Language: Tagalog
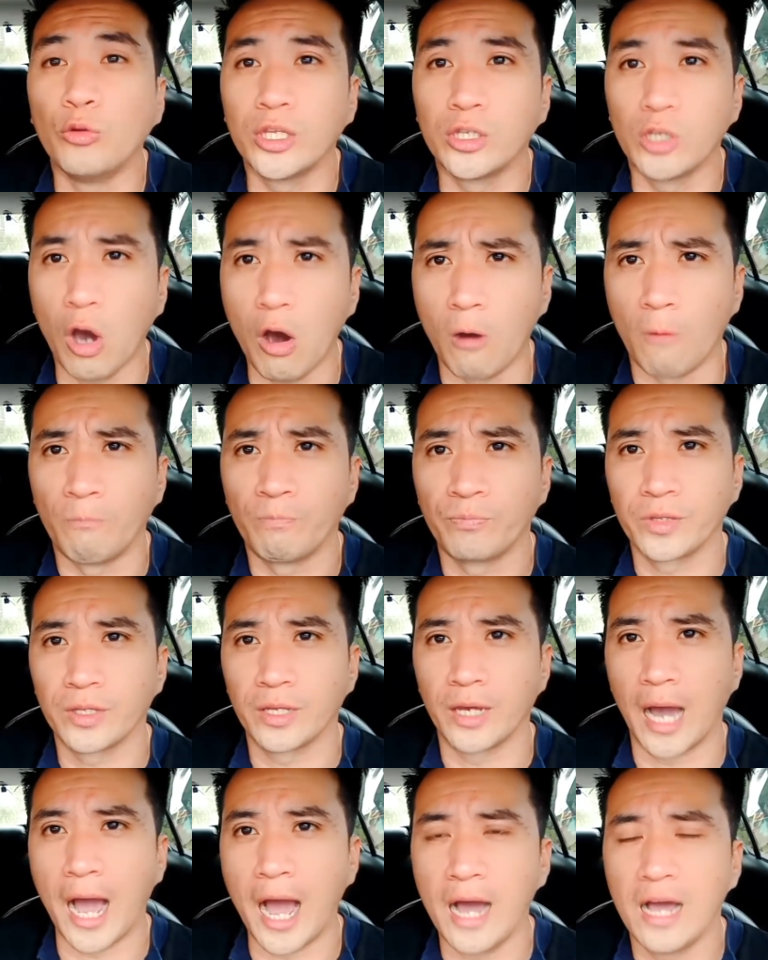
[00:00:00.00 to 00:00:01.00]
ninyo.
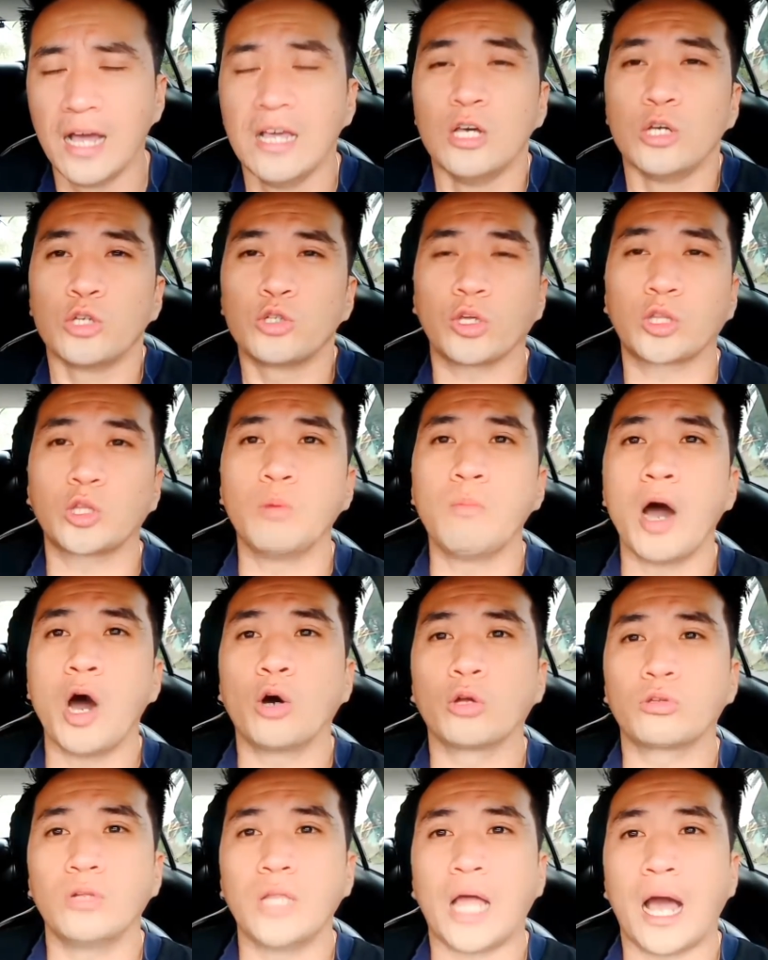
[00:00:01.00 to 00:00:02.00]
Ha? So ito mga
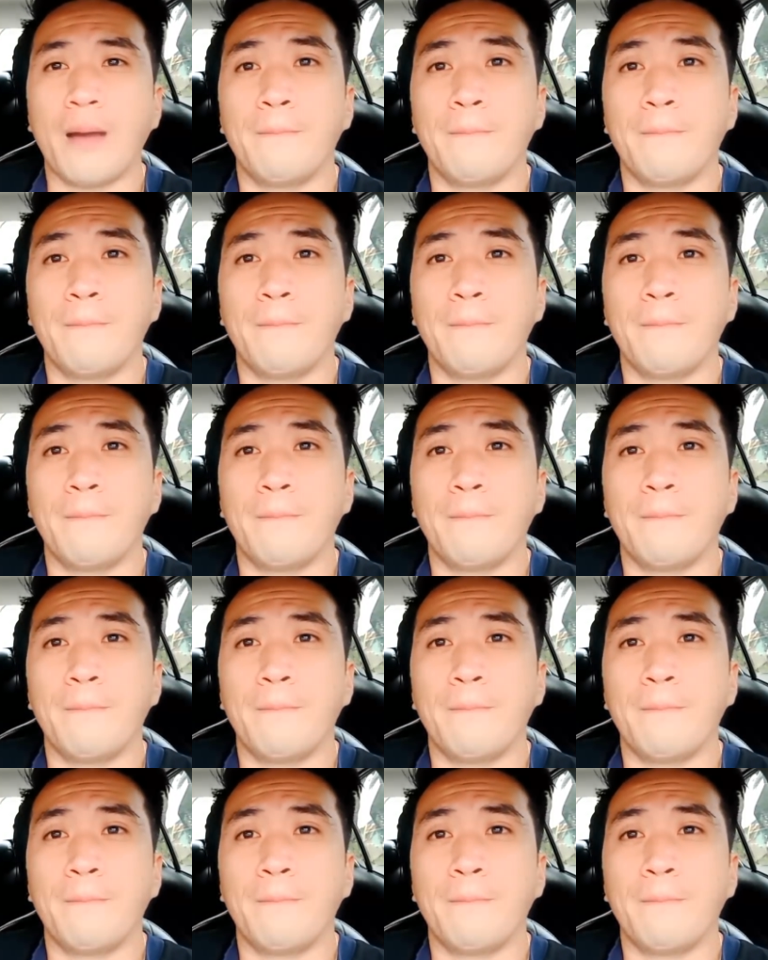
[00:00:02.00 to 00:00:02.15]
utol ha,